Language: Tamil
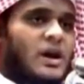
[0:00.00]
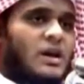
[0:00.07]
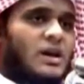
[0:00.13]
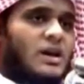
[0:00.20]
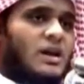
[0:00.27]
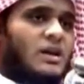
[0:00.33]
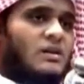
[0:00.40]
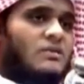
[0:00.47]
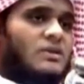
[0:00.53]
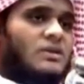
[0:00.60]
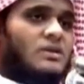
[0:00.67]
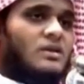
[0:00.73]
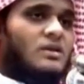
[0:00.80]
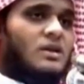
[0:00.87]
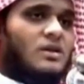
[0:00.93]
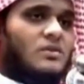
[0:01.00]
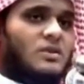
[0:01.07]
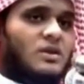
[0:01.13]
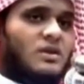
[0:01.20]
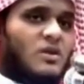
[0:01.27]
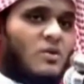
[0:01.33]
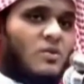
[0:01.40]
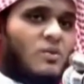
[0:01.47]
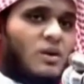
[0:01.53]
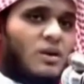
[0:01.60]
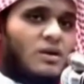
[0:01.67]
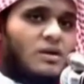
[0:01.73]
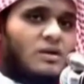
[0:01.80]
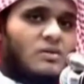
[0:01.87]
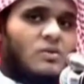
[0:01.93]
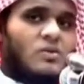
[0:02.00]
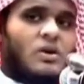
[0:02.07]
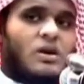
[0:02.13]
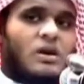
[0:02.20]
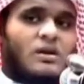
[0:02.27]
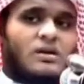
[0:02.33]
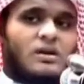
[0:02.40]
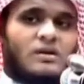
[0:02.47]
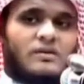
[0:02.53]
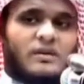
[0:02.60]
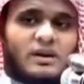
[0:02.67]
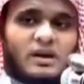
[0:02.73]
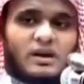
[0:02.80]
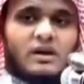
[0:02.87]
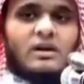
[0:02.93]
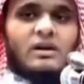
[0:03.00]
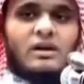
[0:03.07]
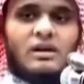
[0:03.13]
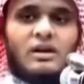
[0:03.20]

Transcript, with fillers: அல்லாவிற்கு இணை வைக்கும்படி உங்களை ஏவினால்